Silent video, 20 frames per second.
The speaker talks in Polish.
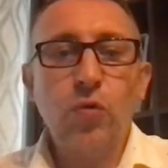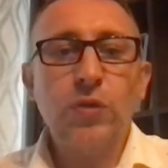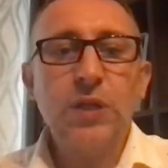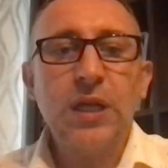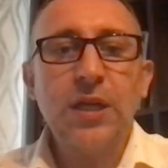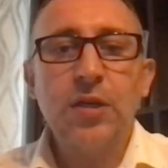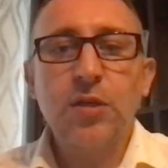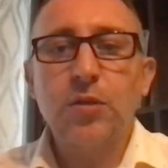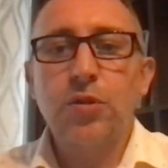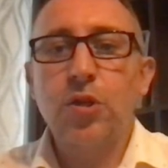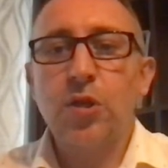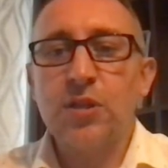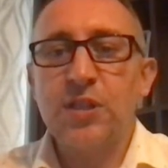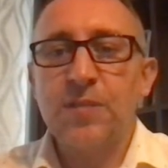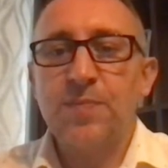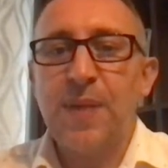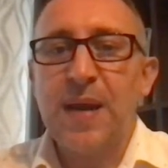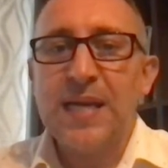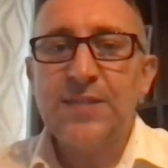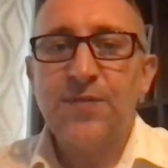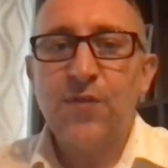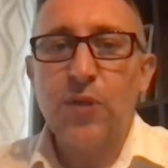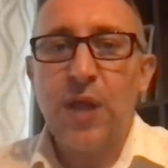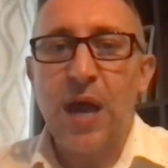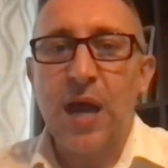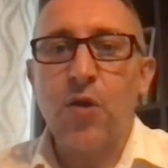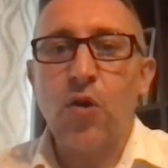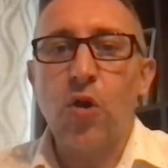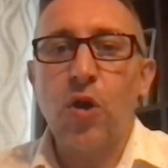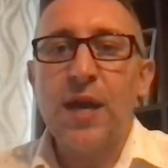Tutaj, drodzy
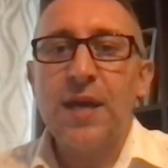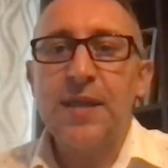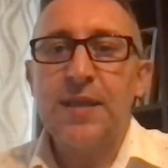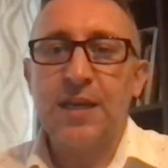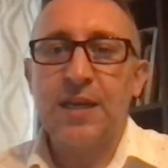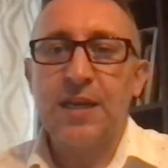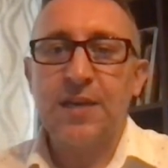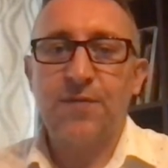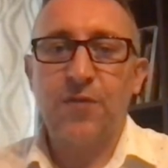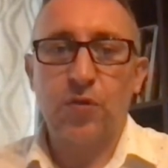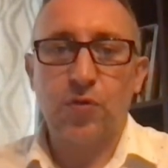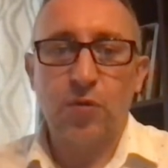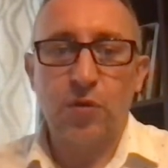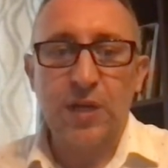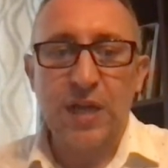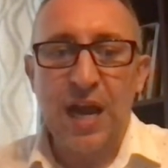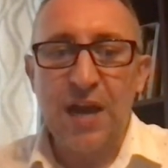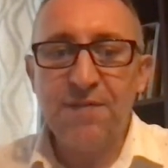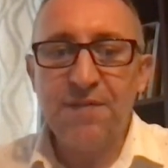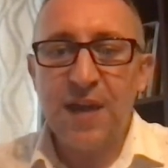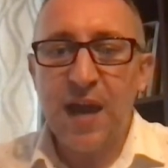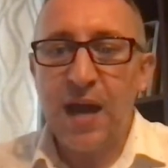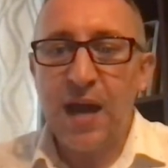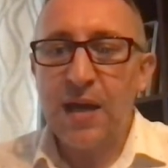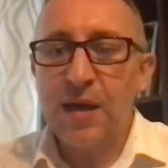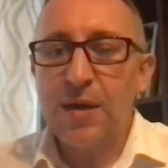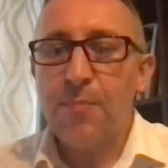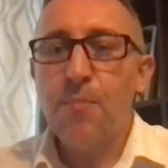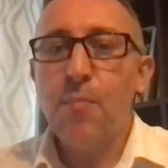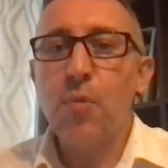Państwo, na kolejnych
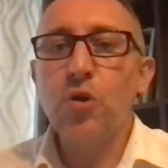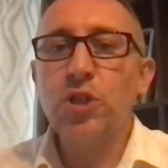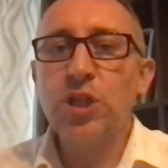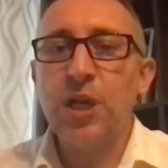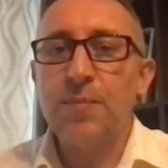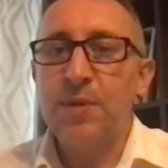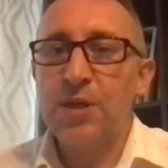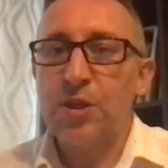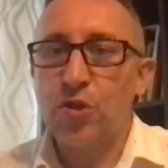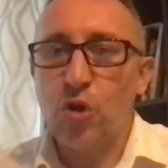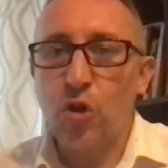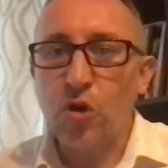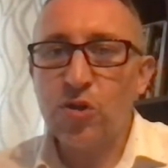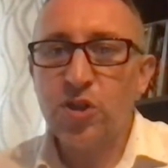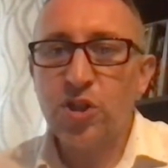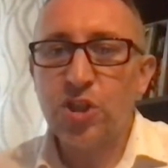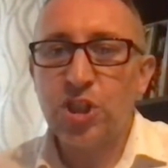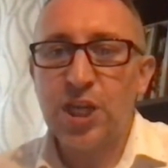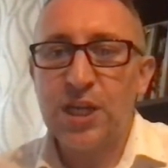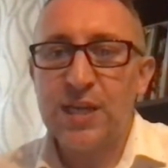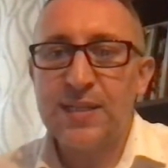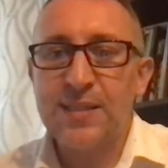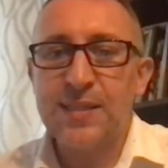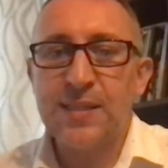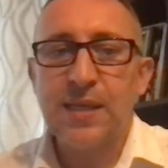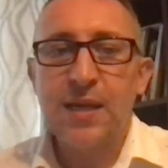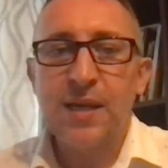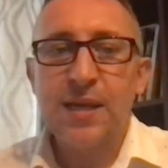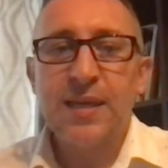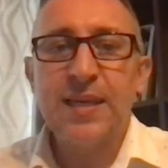fotografiach możemy
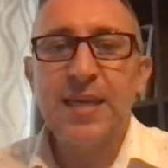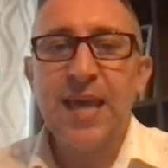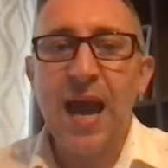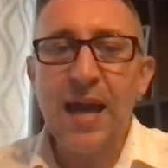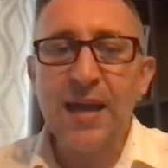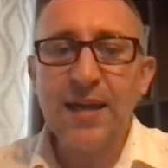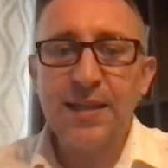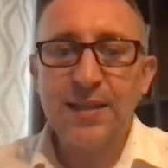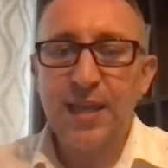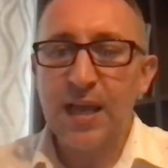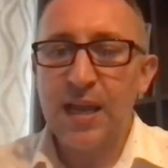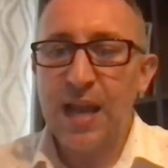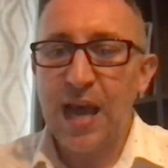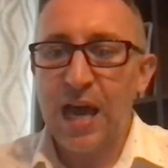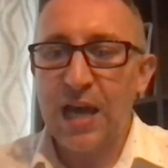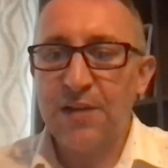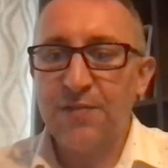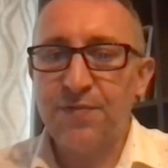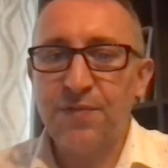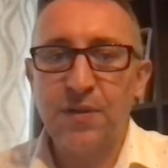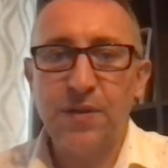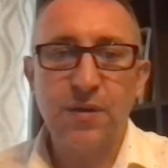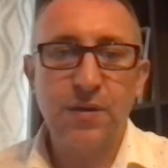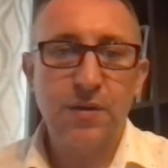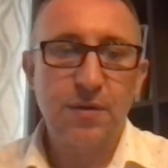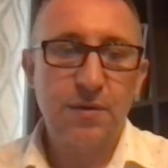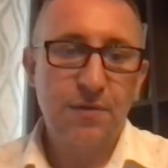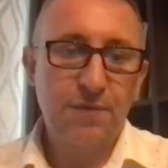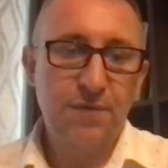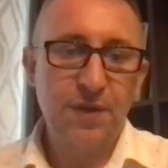dostrzec, jak te
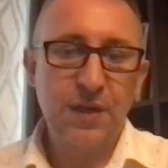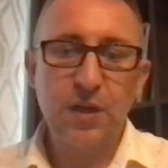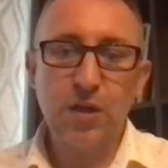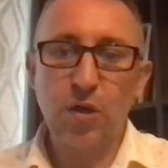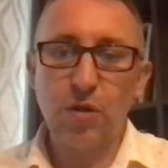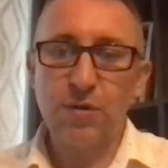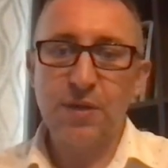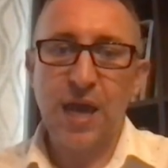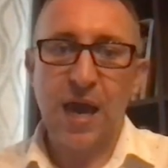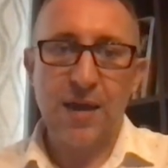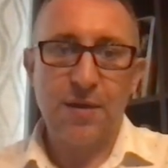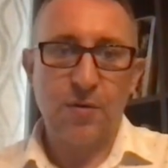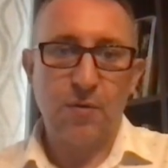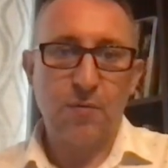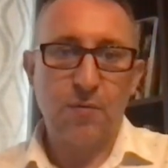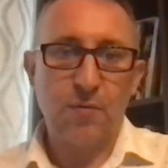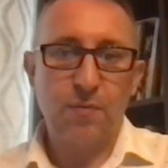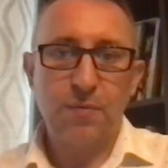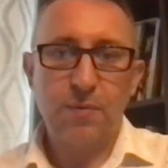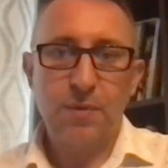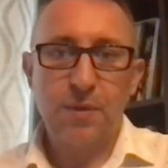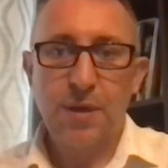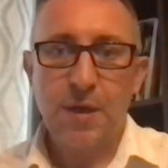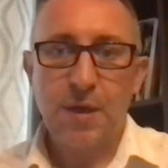larwy wyglądają.